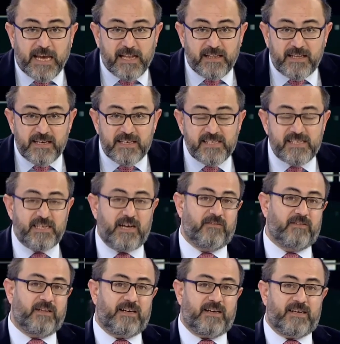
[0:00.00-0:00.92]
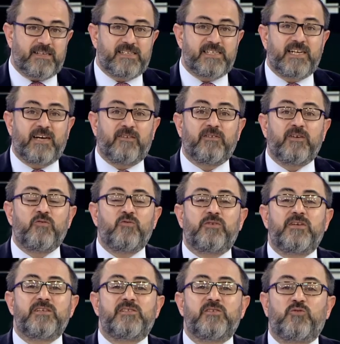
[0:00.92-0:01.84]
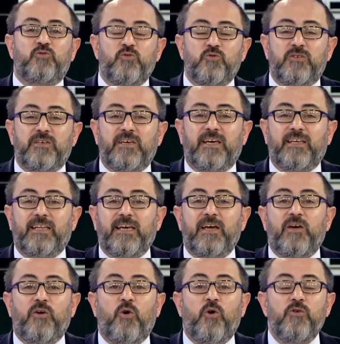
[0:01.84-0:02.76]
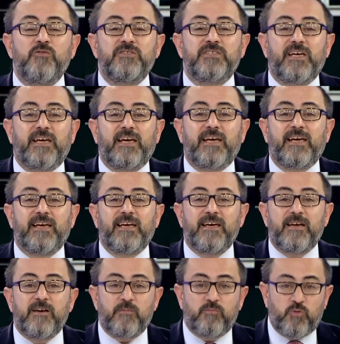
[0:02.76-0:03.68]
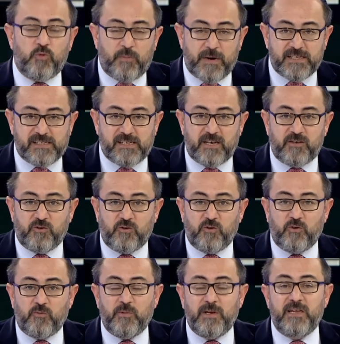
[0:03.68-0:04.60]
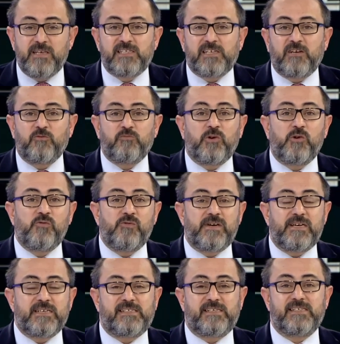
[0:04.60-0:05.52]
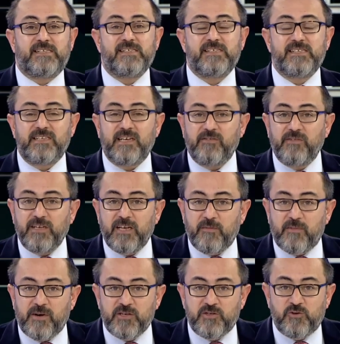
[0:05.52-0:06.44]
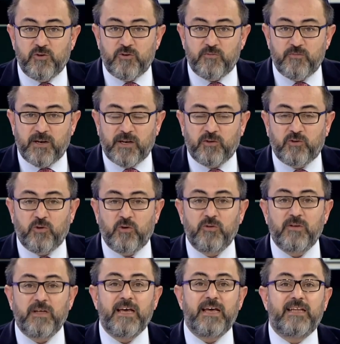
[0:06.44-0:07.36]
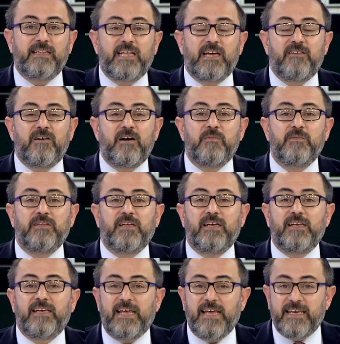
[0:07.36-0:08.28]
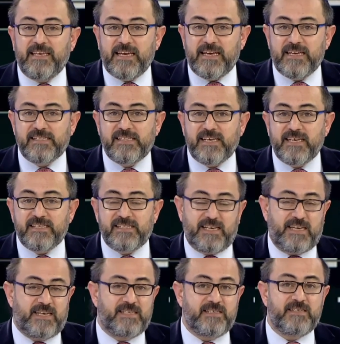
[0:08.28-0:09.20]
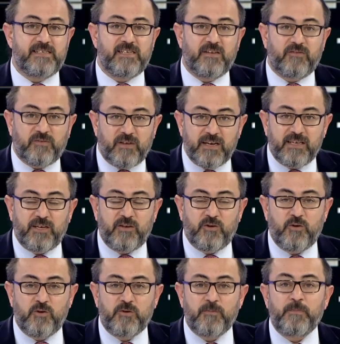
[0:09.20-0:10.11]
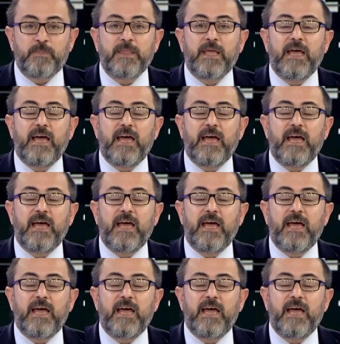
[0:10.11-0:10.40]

Geldik sınavlara. Sınavlar ülkesi Türkiye'de önce bu pazar günü Milli Savunma Üniversitesi sınavıyla başlıyor maraton. Devamında LGS 8. sınıflar giriyor.